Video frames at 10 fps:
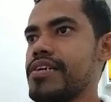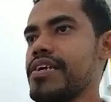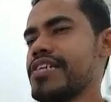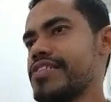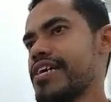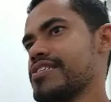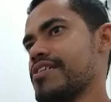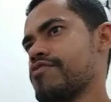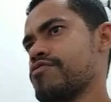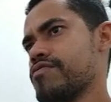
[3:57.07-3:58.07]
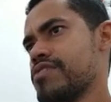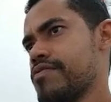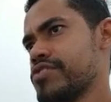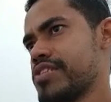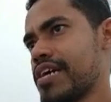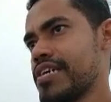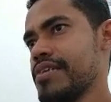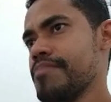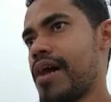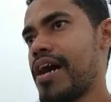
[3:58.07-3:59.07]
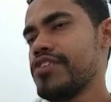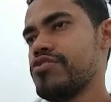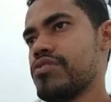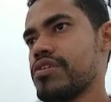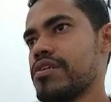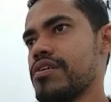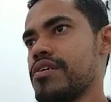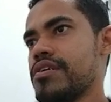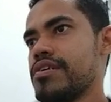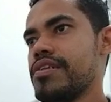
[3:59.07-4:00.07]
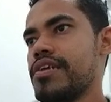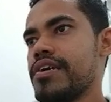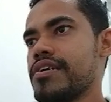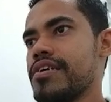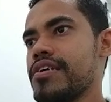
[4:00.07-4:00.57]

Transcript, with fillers: E as tags já vão, já vão estar aqui embaixo, ó, né?